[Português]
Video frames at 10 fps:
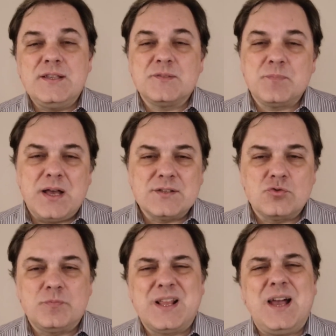
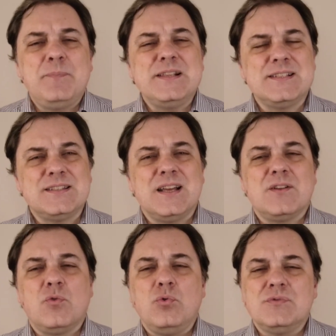espaço para
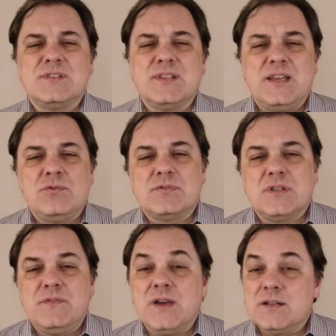apresentar conceitos
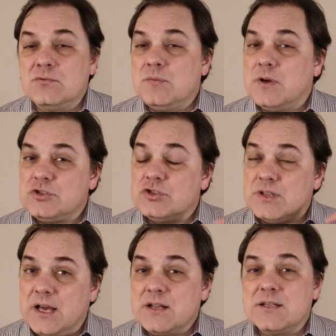que ficarão no
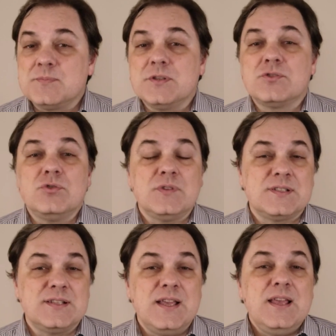imaginário das
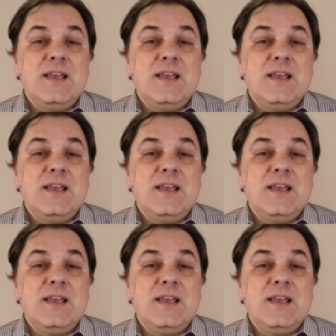pessoas